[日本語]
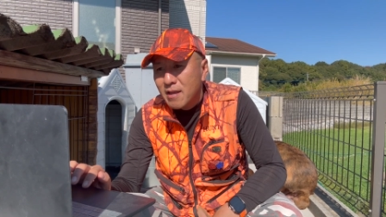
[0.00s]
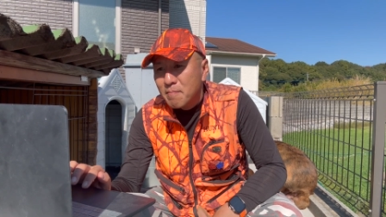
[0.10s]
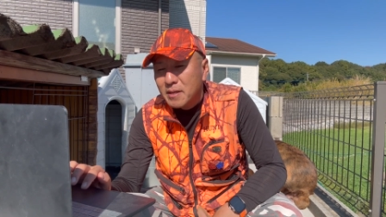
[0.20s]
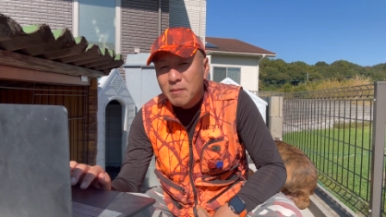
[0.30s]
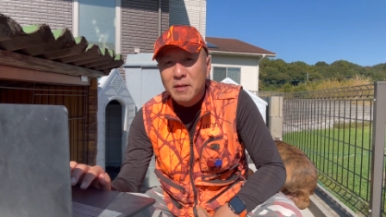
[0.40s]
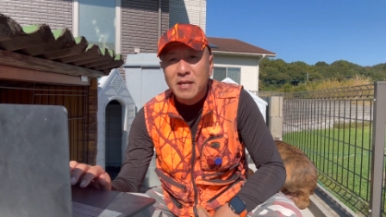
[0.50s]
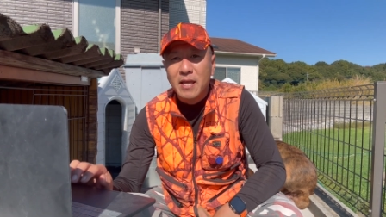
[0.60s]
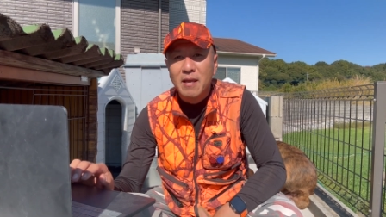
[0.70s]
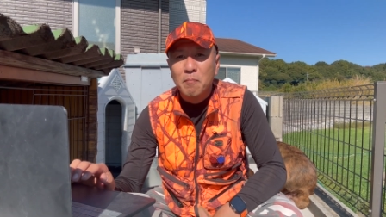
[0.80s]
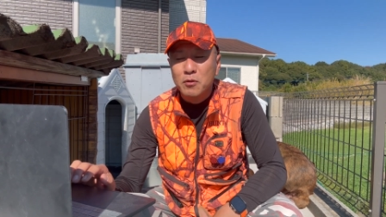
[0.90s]
まだまだ
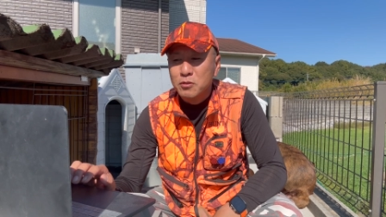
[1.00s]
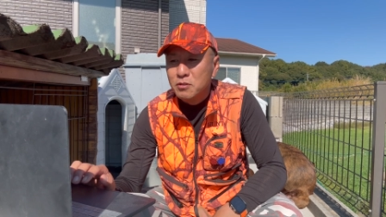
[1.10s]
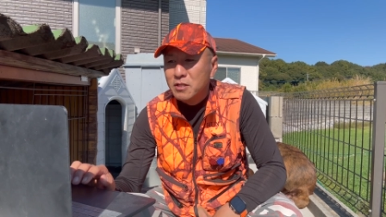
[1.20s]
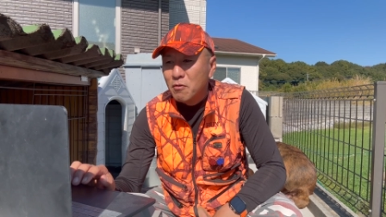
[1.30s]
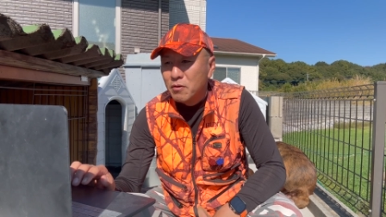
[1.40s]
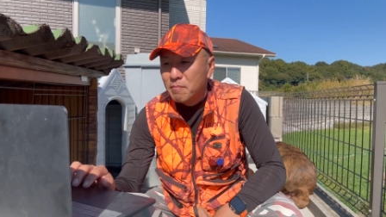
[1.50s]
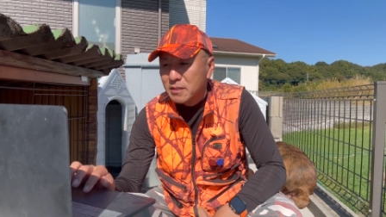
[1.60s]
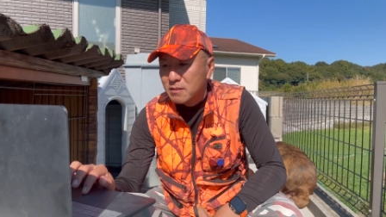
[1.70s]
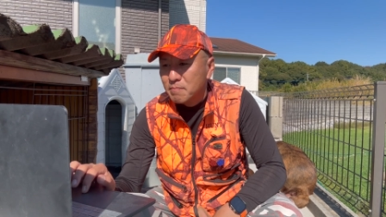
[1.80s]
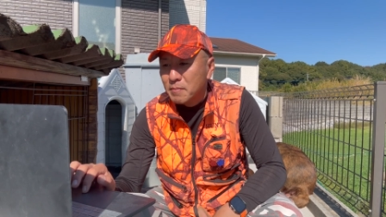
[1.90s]
ね、募集しておりま
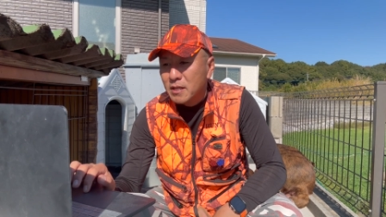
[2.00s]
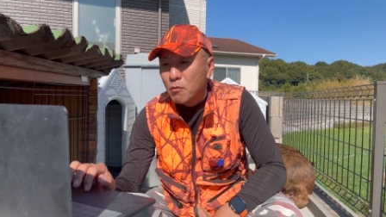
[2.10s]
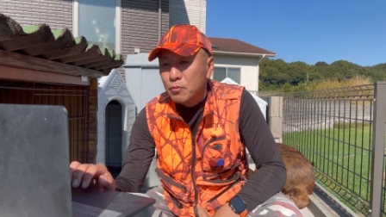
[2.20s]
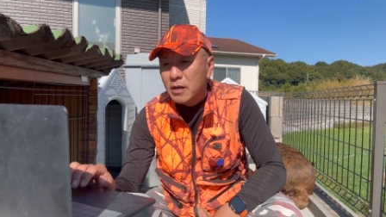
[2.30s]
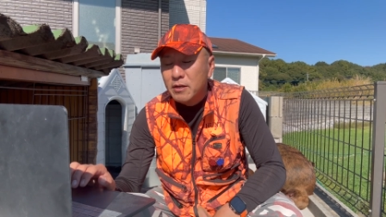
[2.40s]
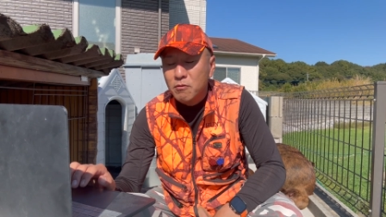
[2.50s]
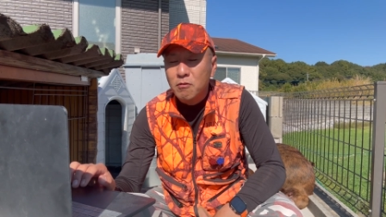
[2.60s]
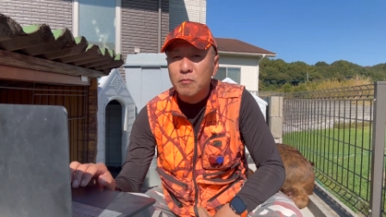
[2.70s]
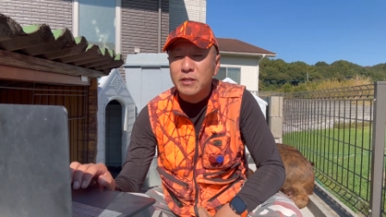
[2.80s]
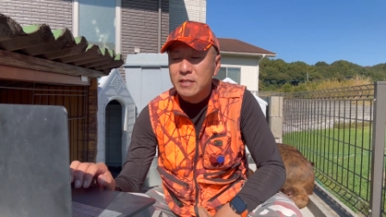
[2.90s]
す。また、オフ会の
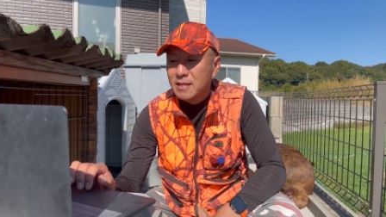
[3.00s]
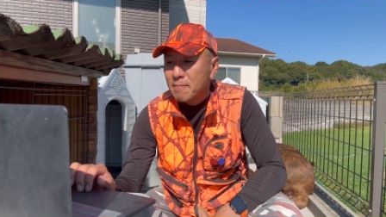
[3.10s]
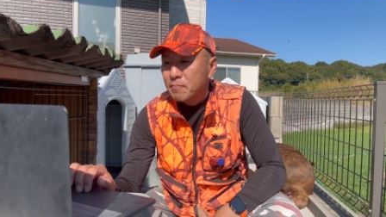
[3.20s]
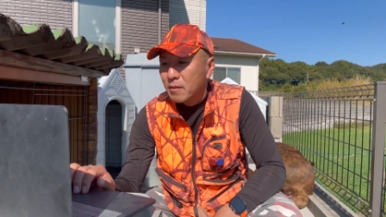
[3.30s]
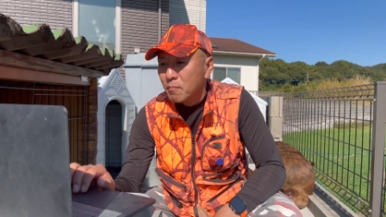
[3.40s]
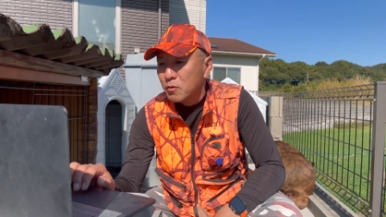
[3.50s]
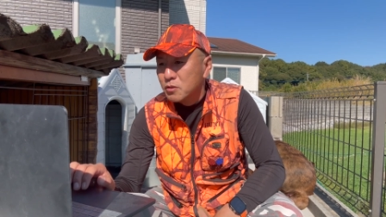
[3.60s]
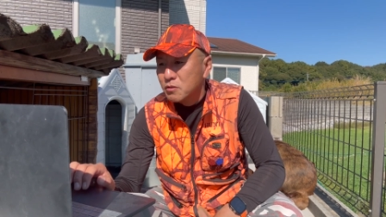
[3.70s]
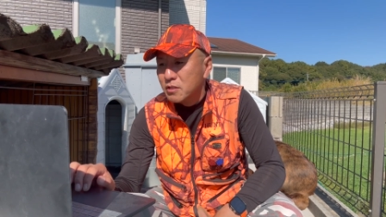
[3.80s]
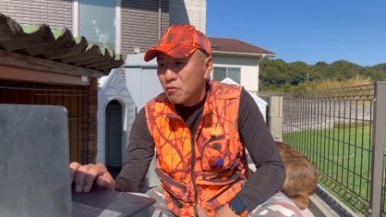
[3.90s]
方もですね、募
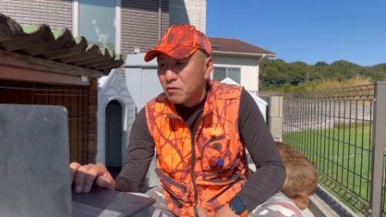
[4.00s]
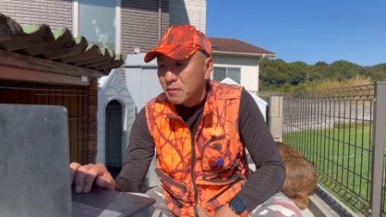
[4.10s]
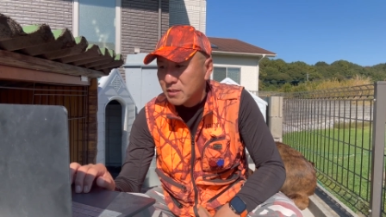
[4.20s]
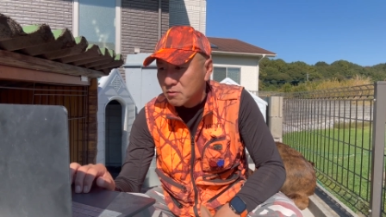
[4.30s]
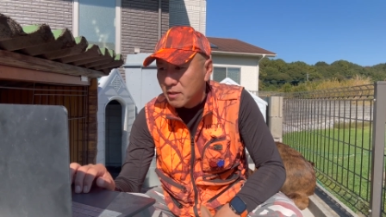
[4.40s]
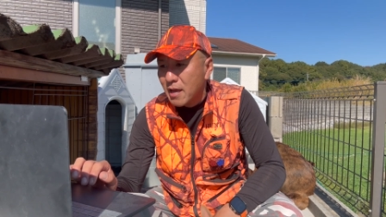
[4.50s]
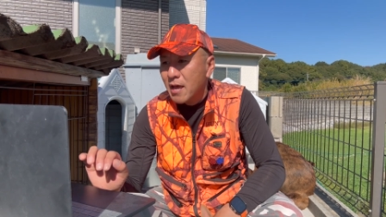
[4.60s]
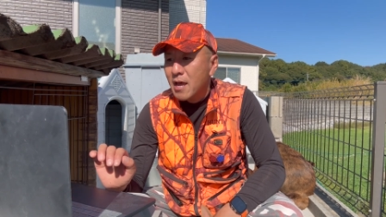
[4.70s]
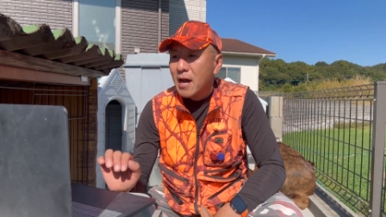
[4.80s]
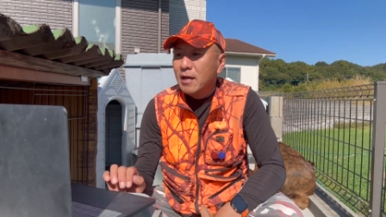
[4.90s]
集しておりますので、
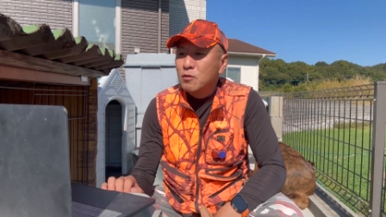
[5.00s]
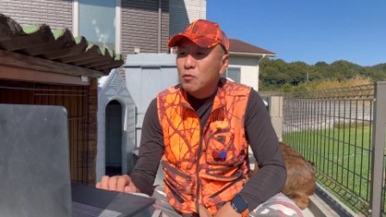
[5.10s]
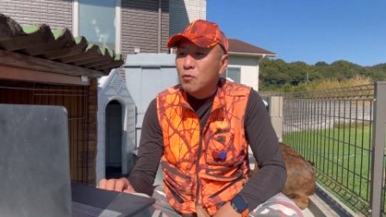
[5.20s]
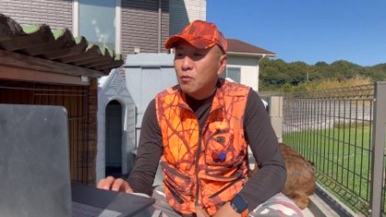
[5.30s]
あと